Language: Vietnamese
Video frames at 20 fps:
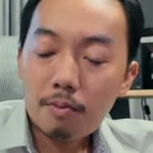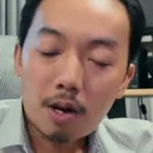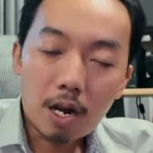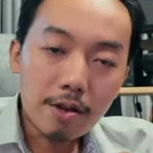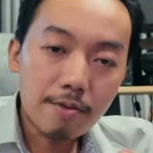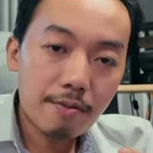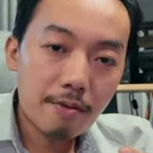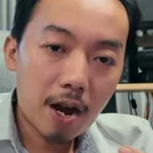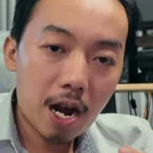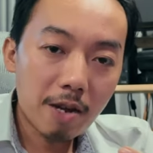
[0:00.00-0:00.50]

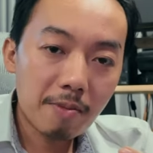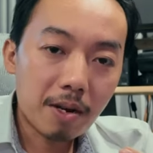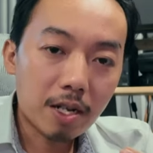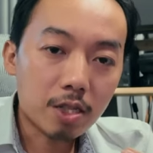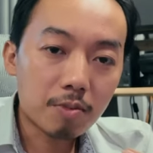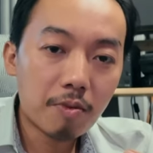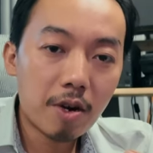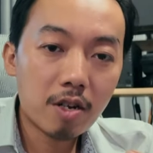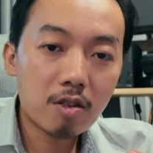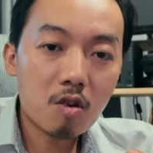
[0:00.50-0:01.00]
wifi
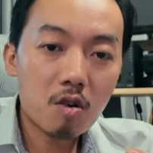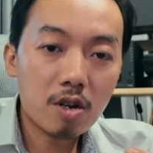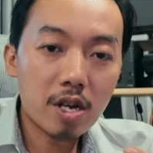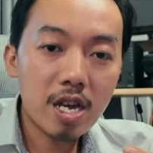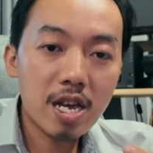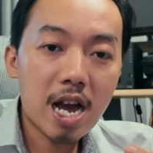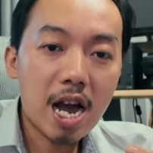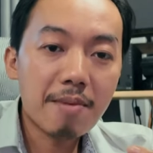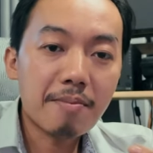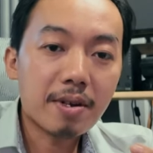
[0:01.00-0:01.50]
password của
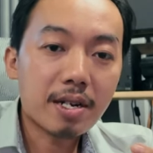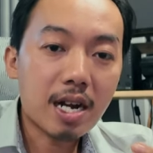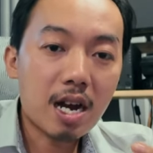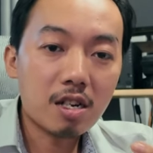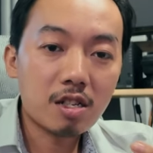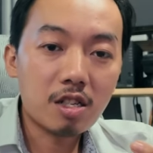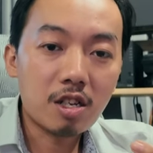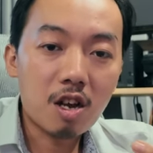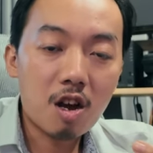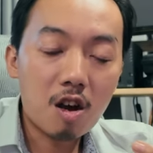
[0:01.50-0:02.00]
cái ai bà
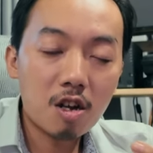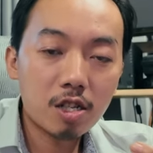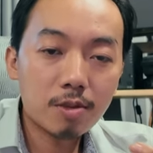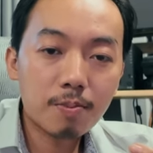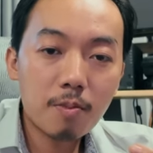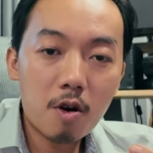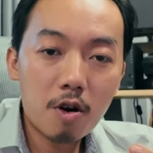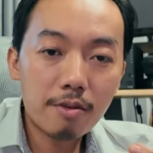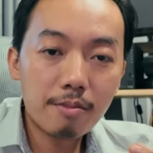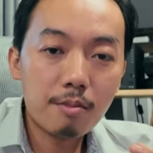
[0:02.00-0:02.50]
ca chỉ
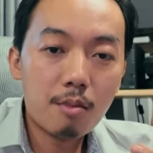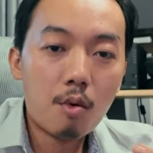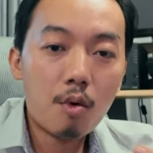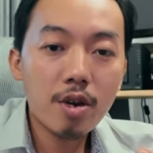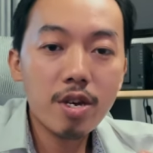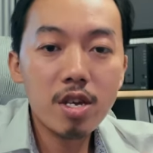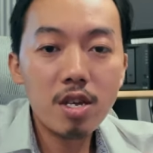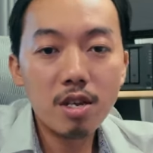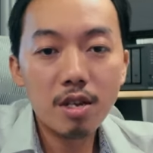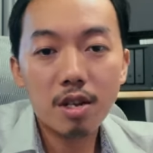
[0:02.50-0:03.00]
hotspot
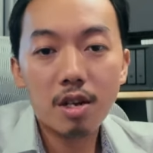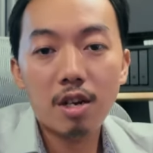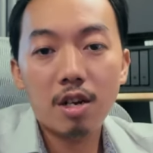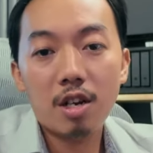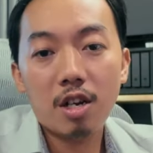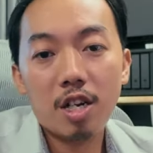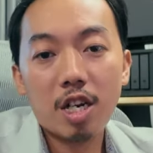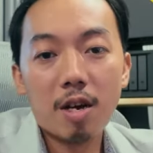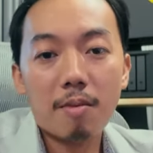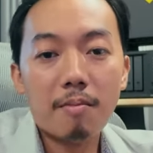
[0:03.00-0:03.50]
muối
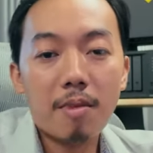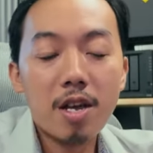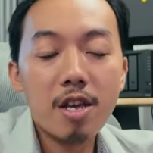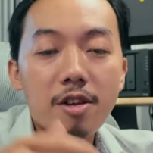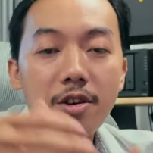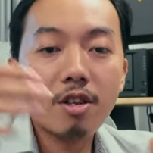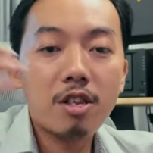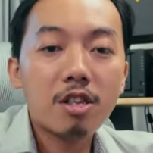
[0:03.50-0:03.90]
là mấy